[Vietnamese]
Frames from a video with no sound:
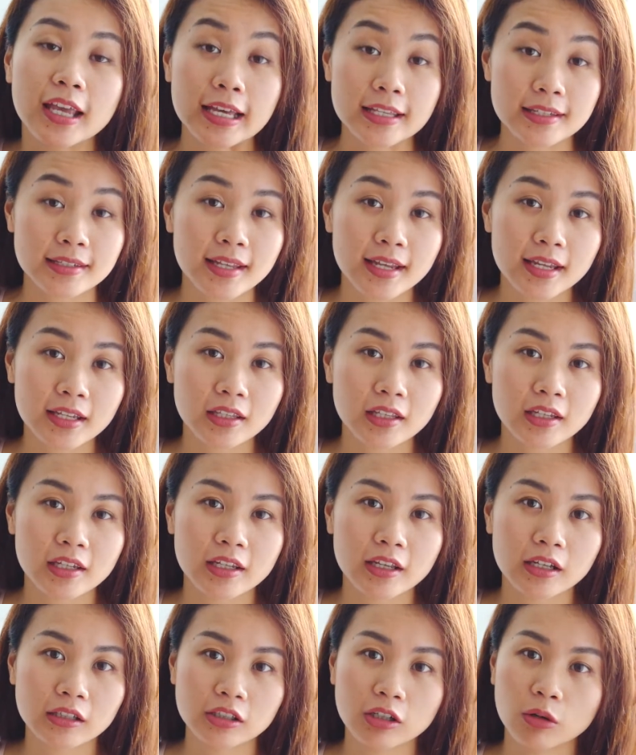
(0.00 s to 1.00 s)
thì hạt sen
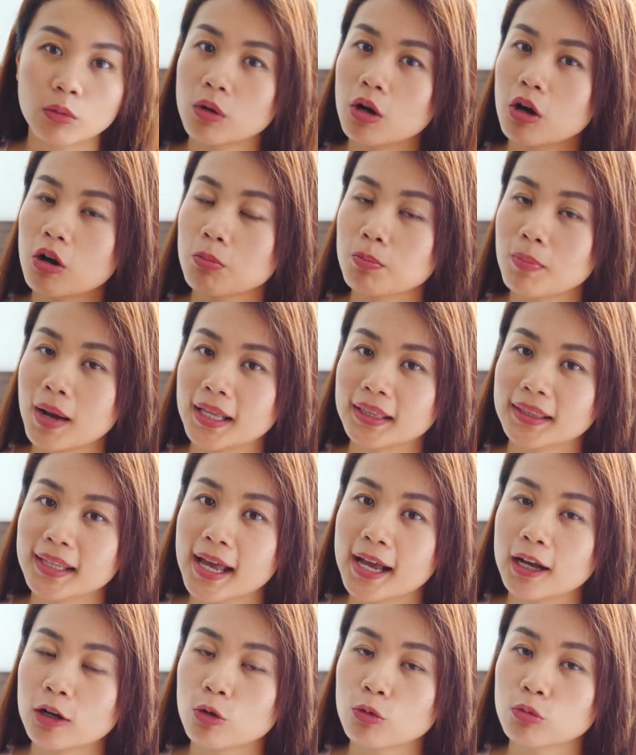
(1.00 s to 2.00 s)
thì à, trong ông bà
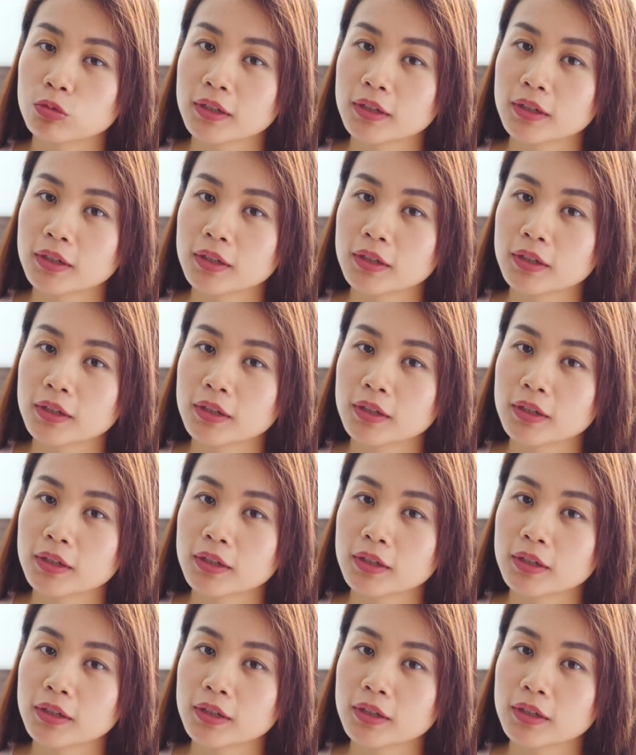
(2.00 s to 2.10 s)
ta